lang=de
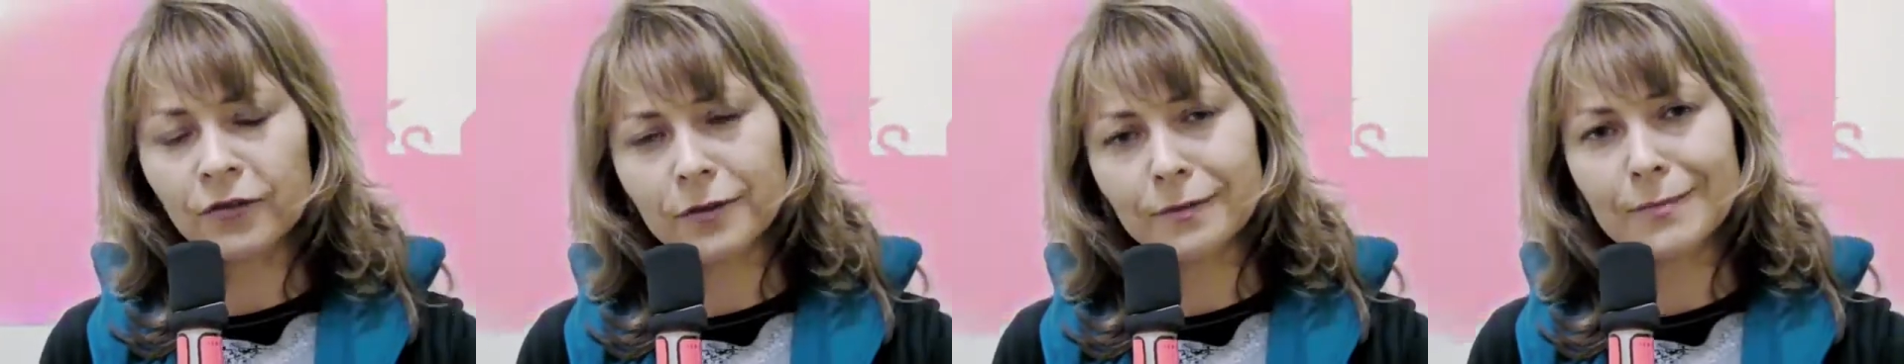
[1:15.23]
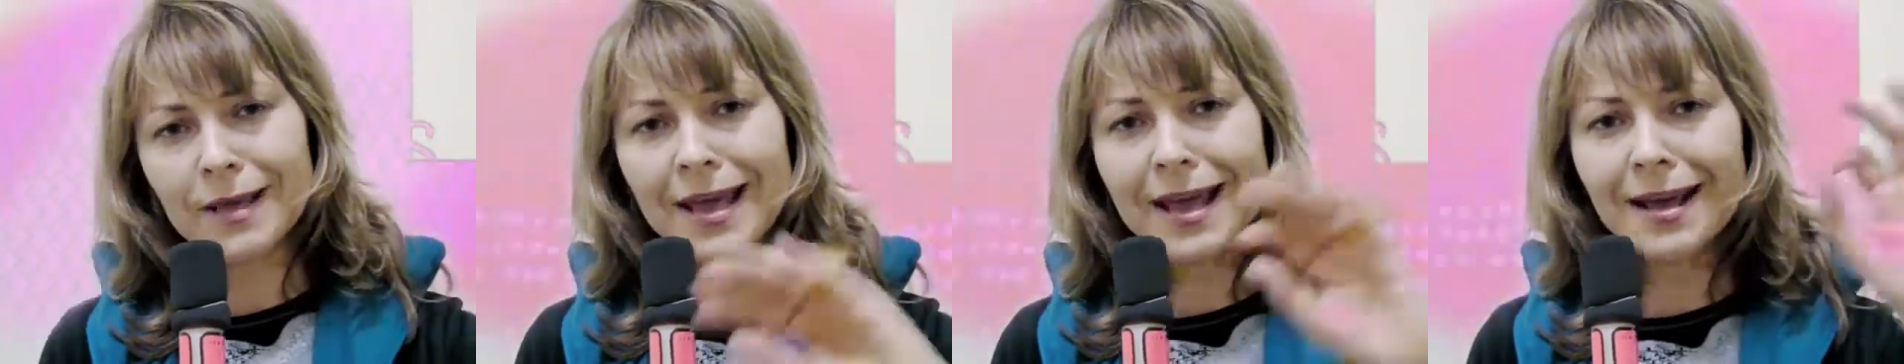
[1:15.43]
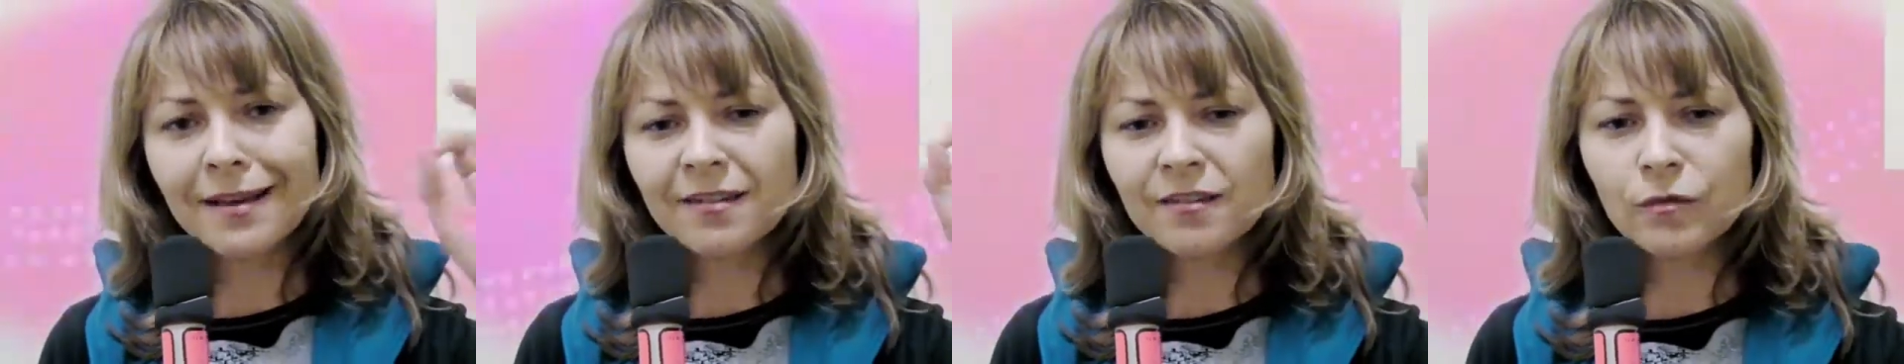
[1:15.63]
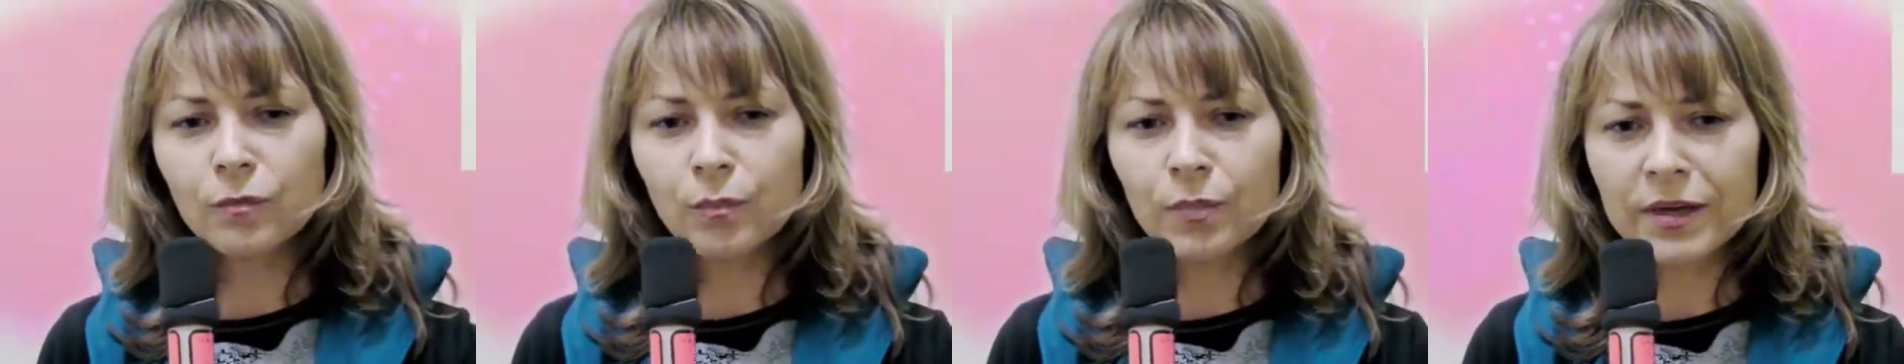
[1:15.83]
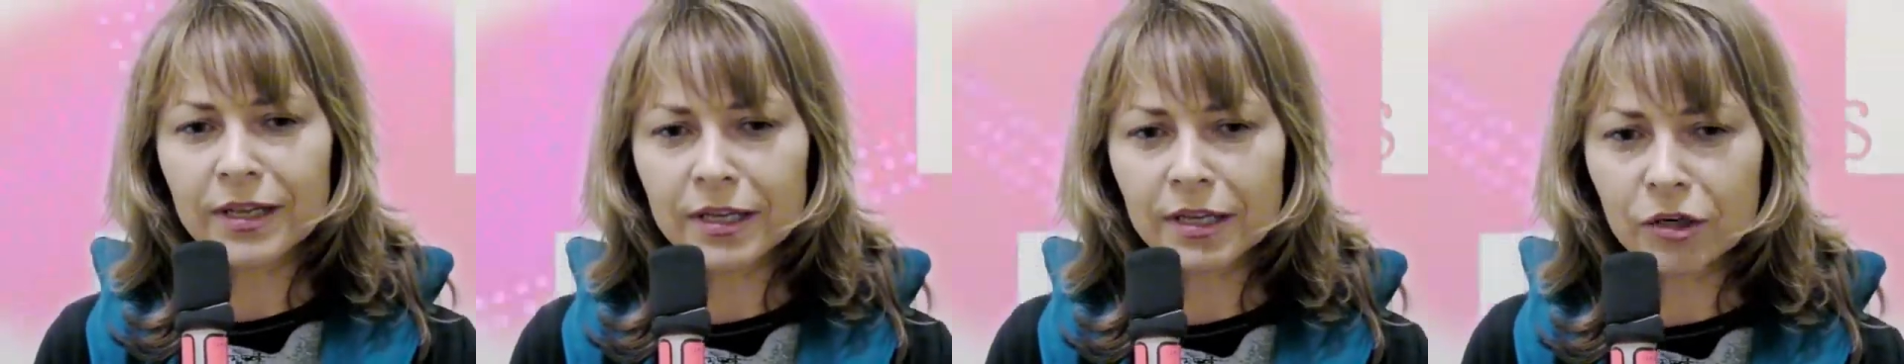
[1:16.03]
den ersten
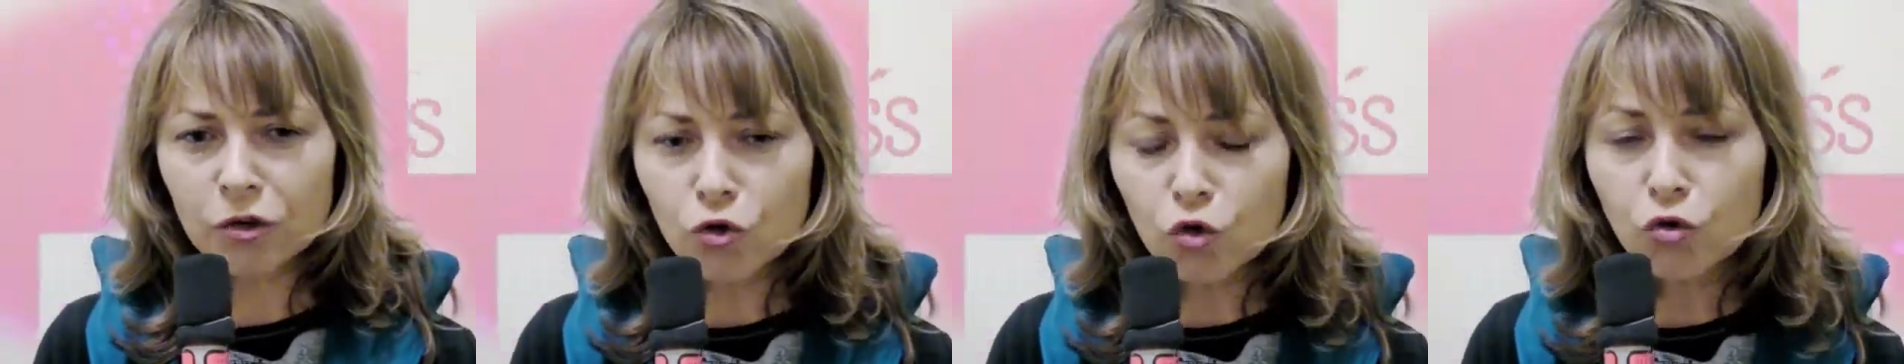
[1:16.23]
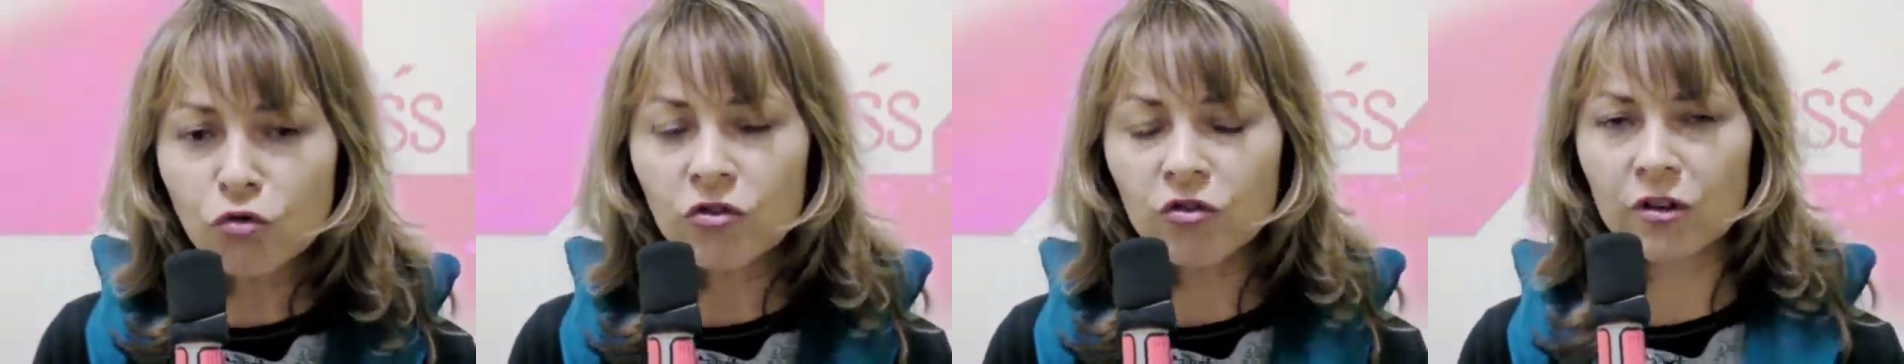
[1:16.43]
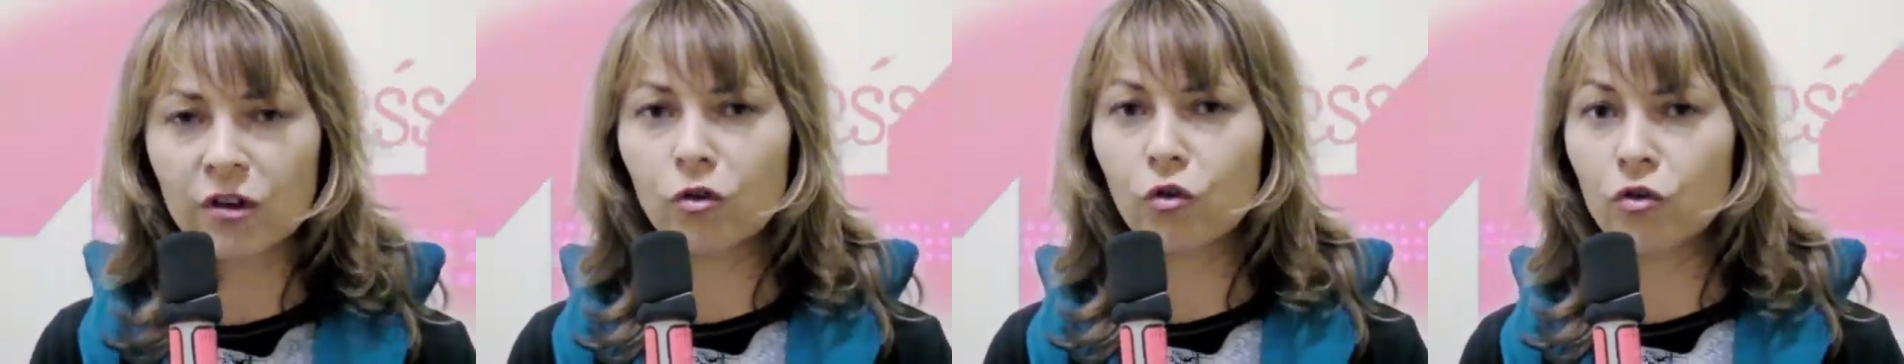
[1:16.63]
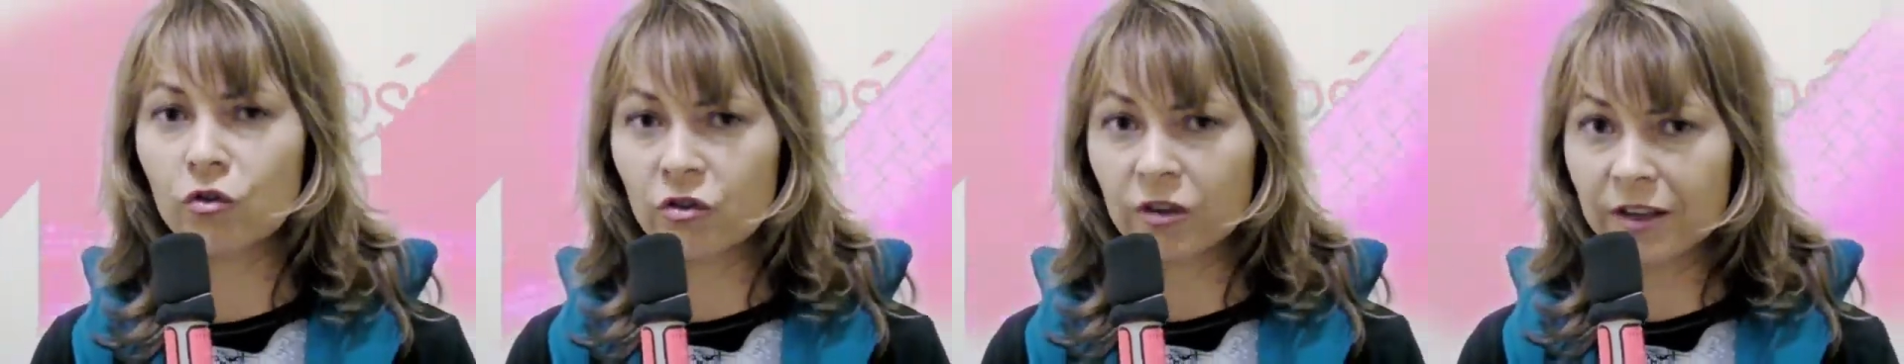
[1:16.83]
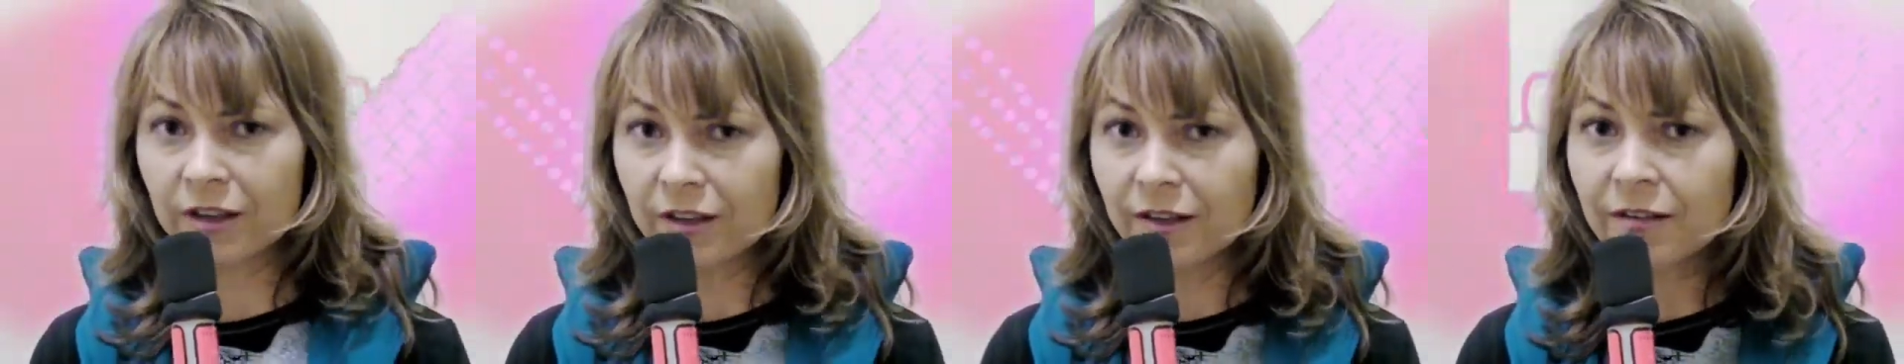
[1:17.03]
Blick
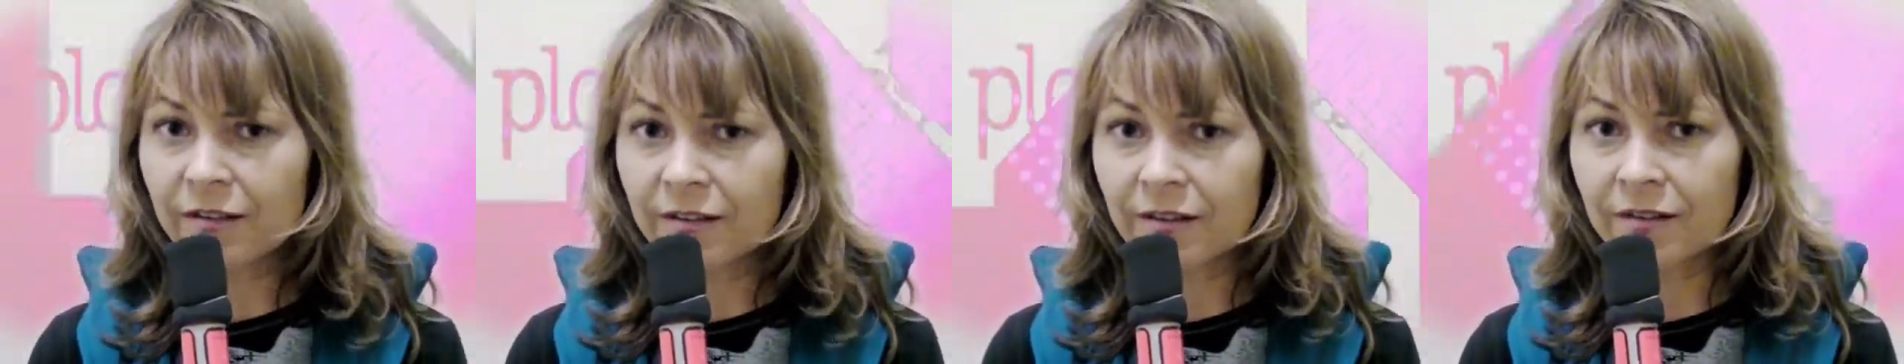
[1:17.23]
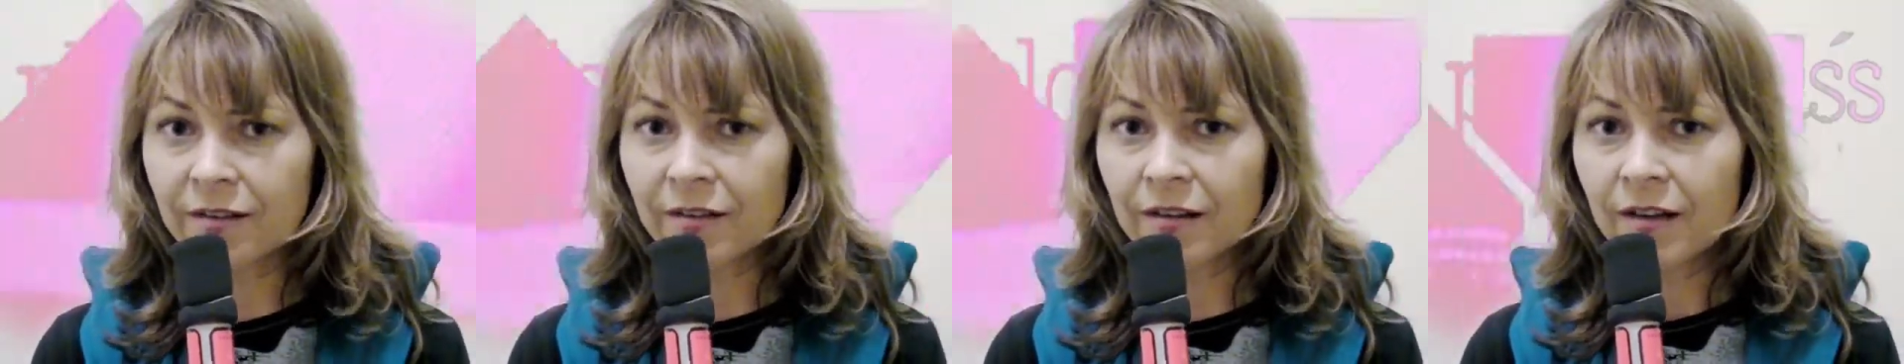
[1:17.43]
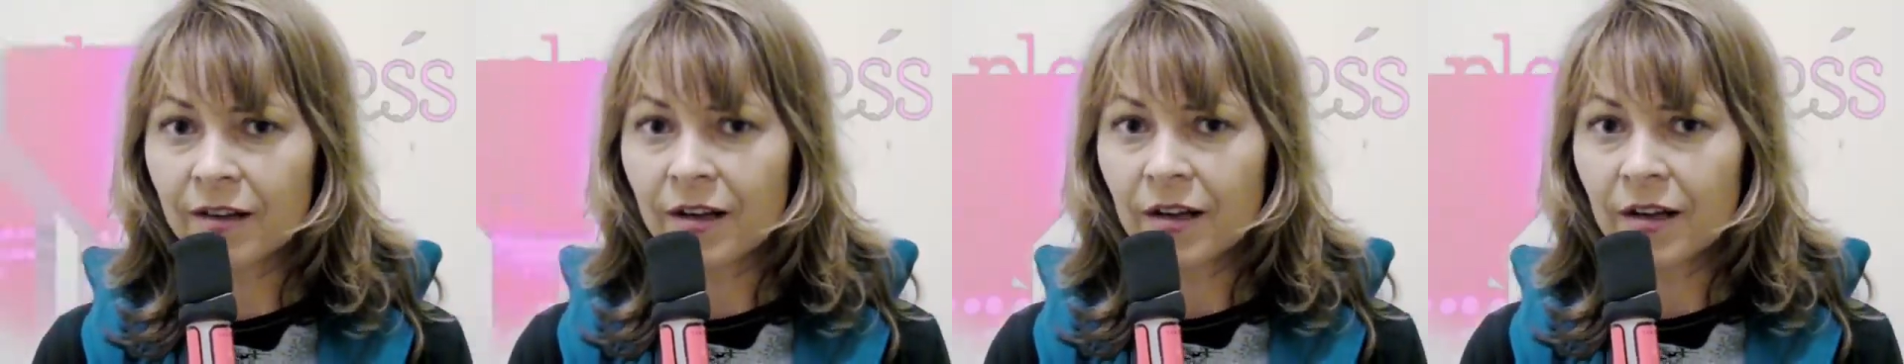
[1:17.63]
nutzlos ist,